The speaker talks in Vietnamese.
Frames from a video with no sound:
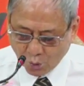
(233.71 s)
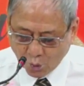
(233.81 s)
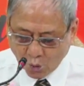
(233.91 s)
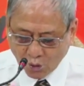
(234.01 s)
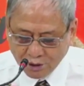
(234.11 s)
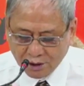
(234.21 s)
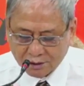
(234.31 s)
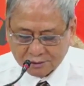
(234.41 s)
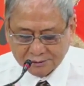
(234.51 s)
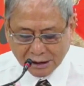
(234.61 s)
uống
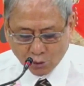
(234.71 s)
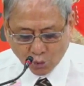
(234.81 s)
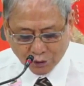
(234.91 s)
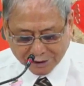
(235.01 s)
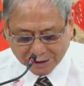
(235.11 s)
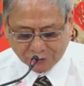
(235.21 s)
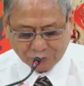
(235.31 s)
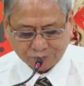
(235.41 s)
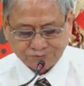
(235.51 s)
nước tại nguồn nào.